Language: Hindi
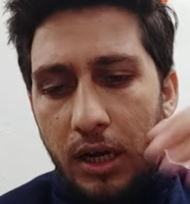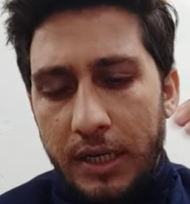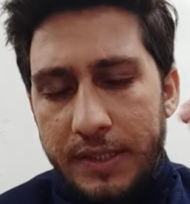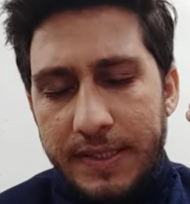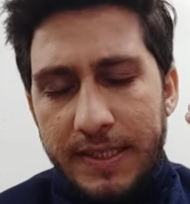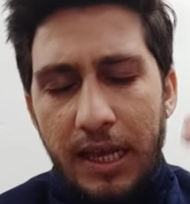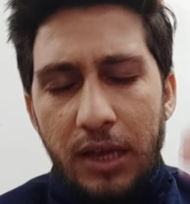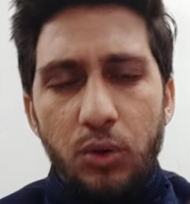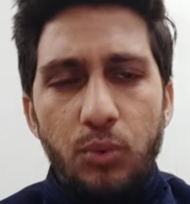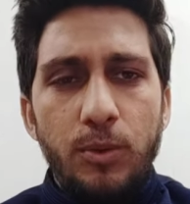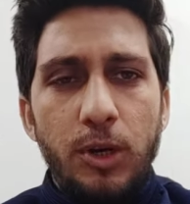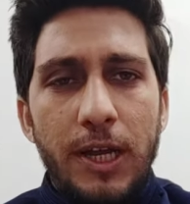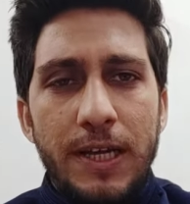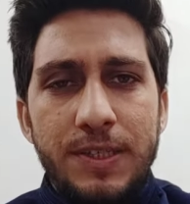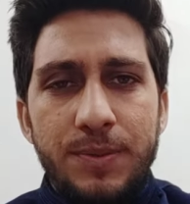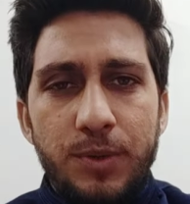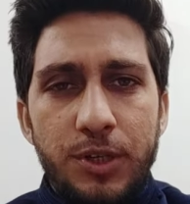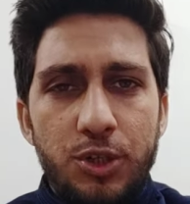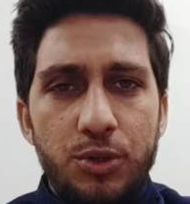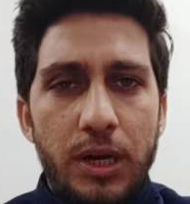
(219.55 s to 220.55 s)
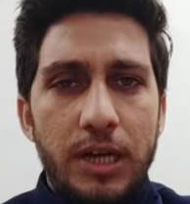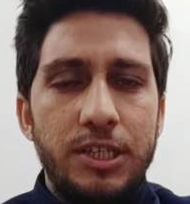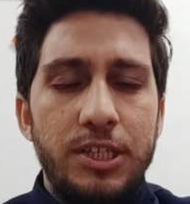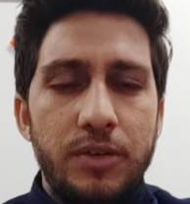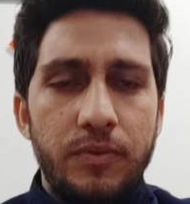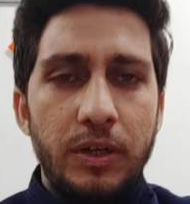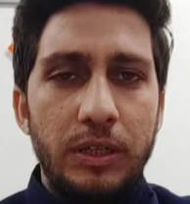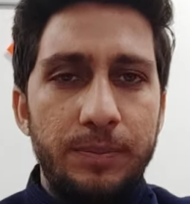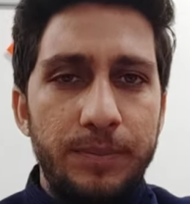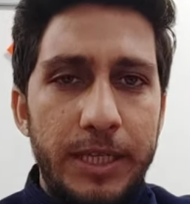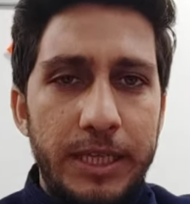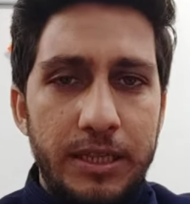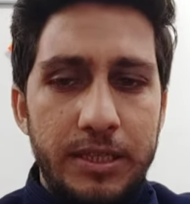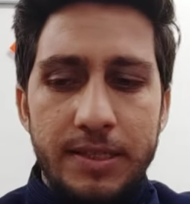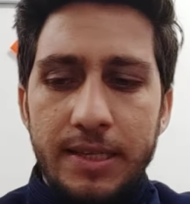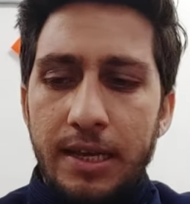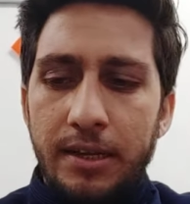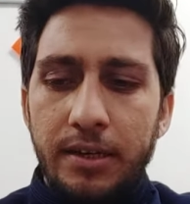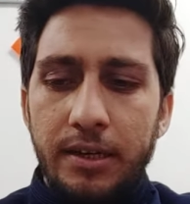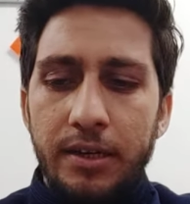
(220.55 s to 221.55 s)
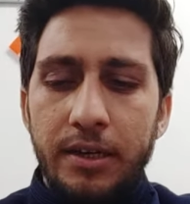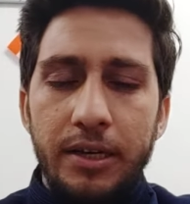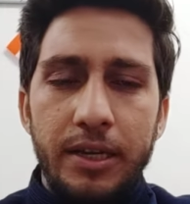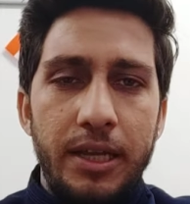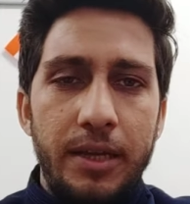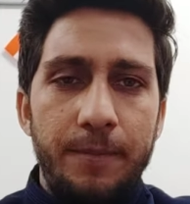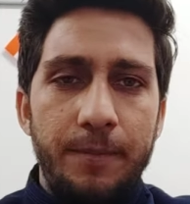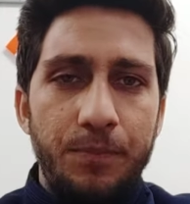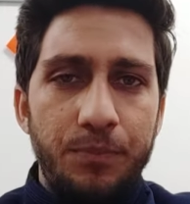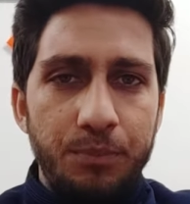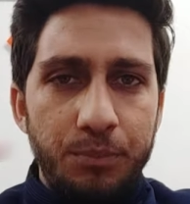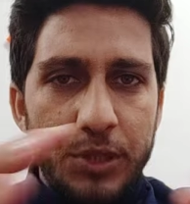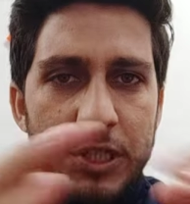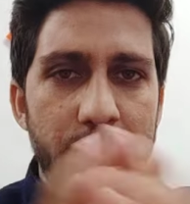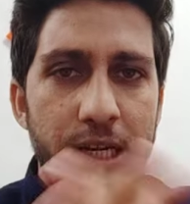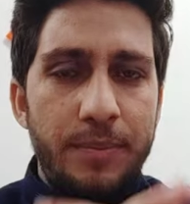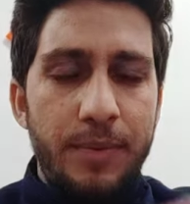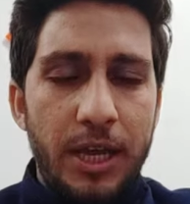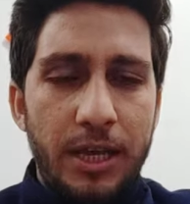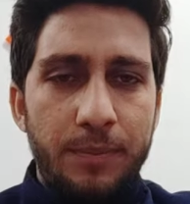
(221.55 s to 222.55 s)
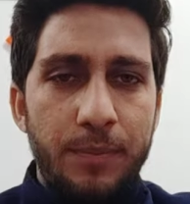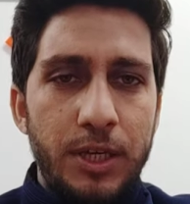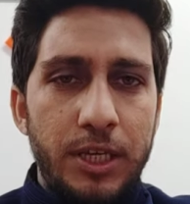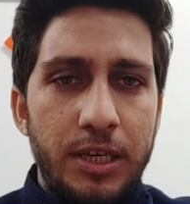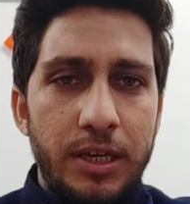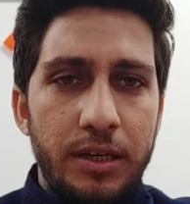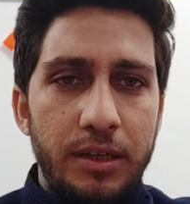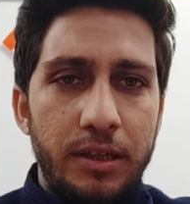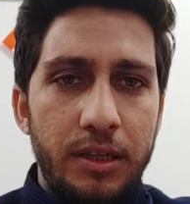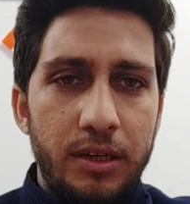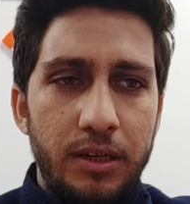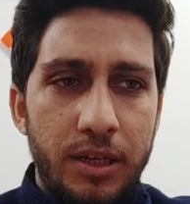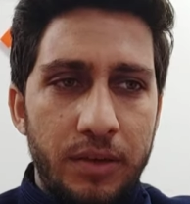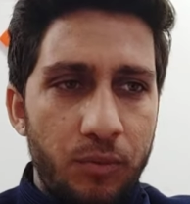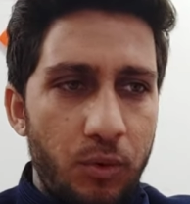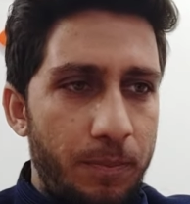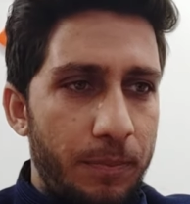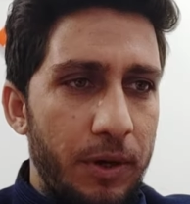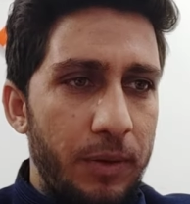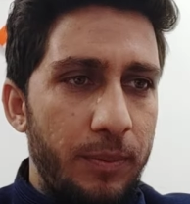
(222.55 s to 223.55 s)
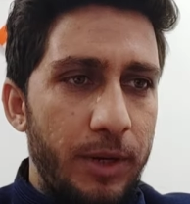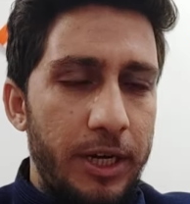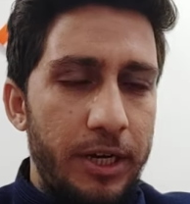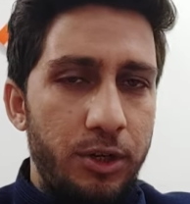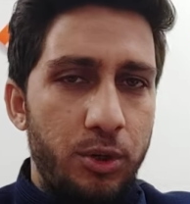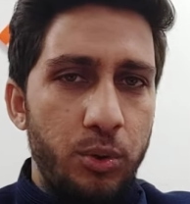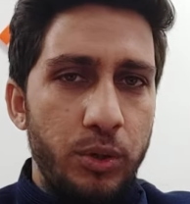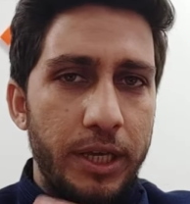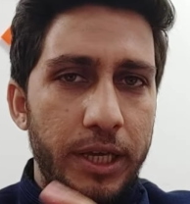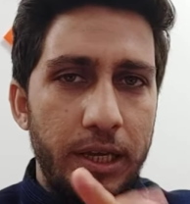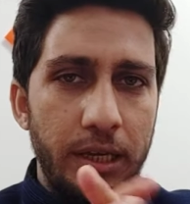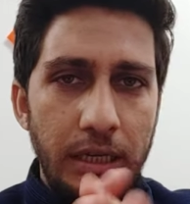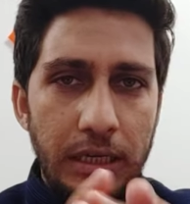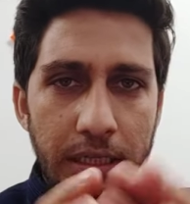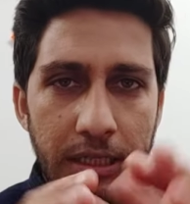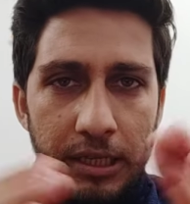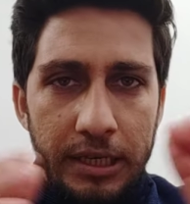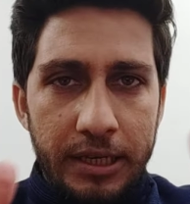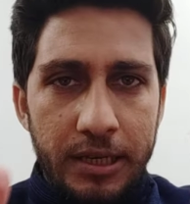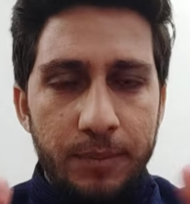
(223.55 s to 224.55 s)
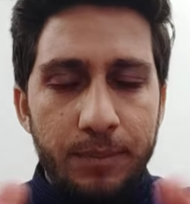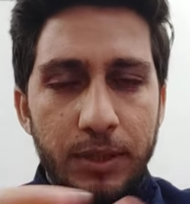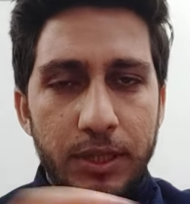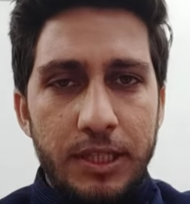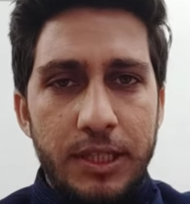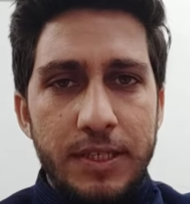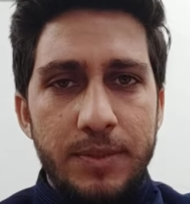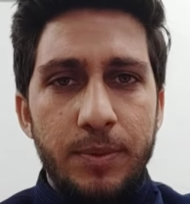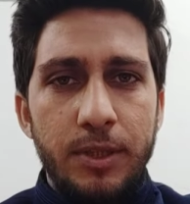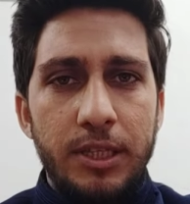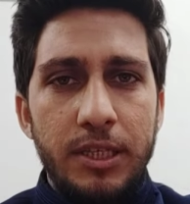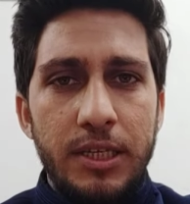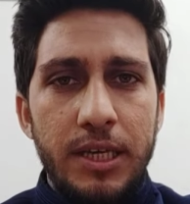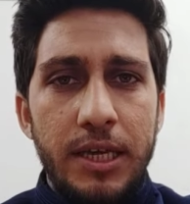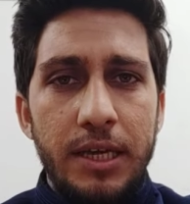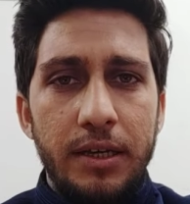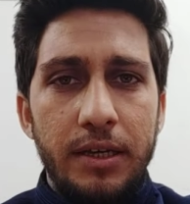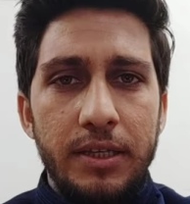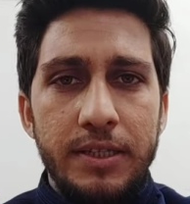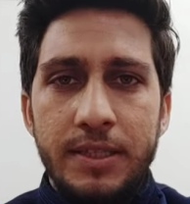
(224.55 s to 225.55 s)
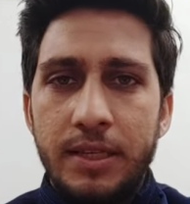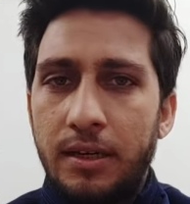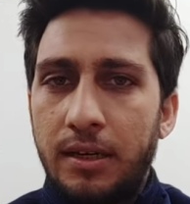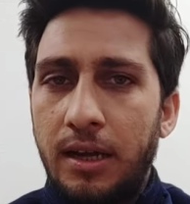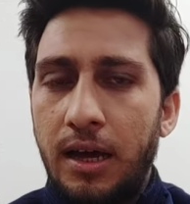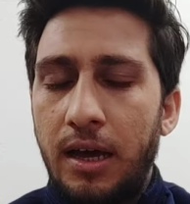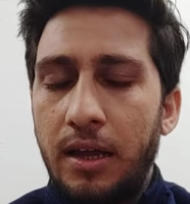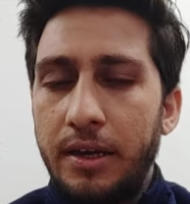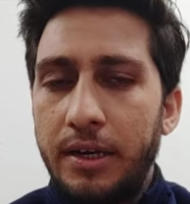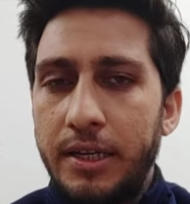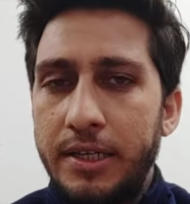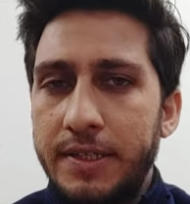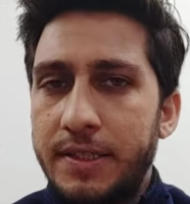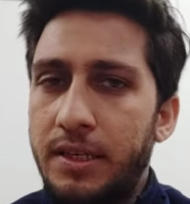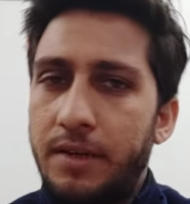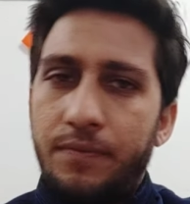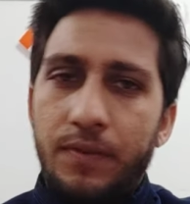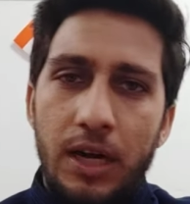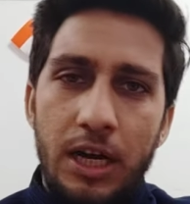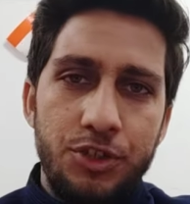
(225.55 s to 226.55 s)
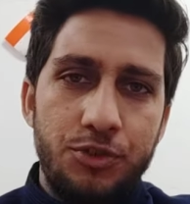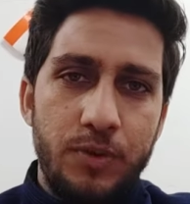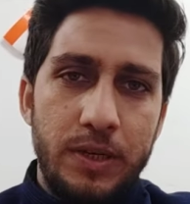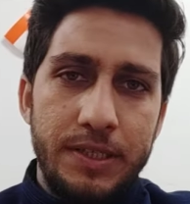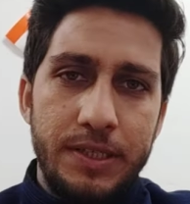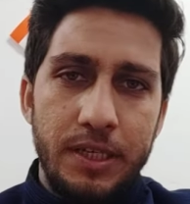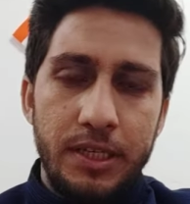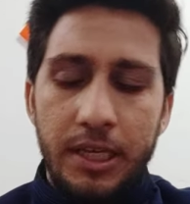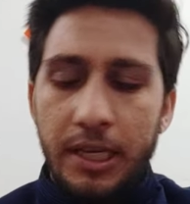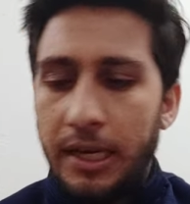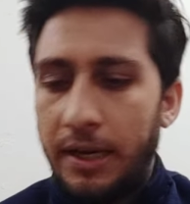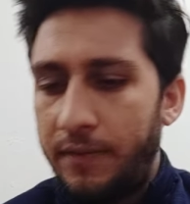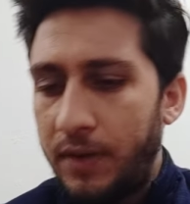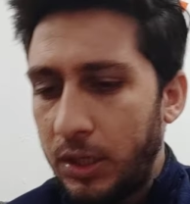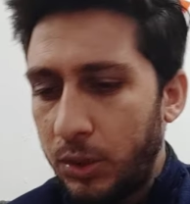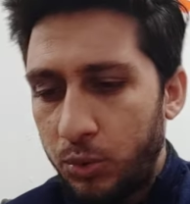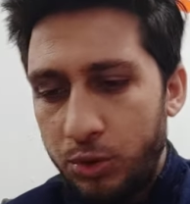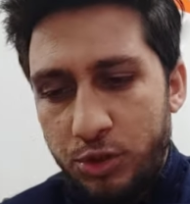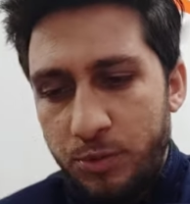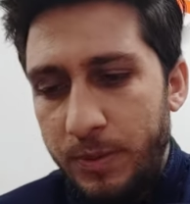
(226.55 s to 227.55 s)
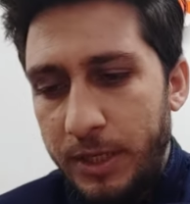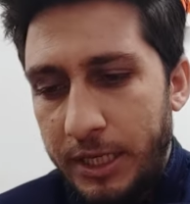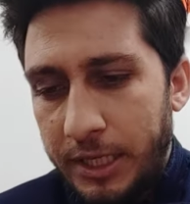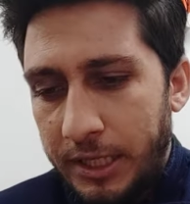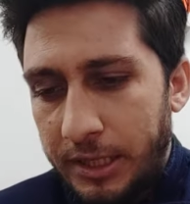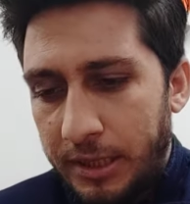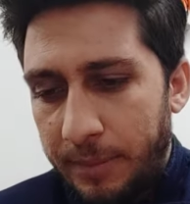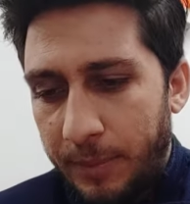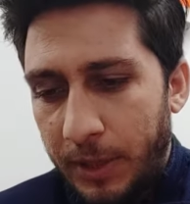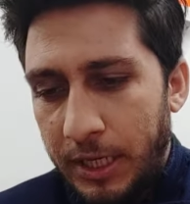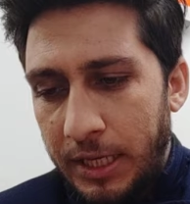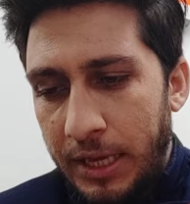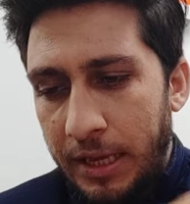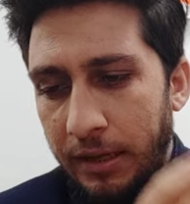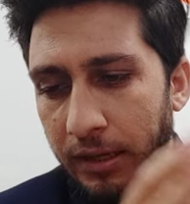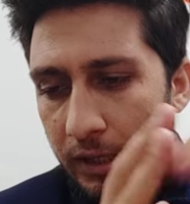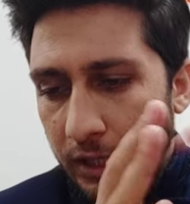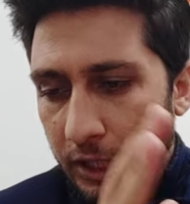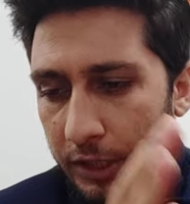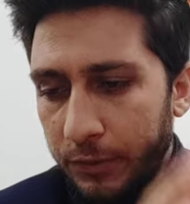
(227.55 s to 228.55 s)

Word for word: हजारों मुलाजमीन जो आज के वक्त में इंतजार कर रहे हैं बिजली महकमे के अंदर कि वो परमानेंट होंगे लेकिन बदकिस्मती ये कि सरकार इन्हें सिर्फ आश्वासन के अलावा कुछ भी नहीं दे पाई है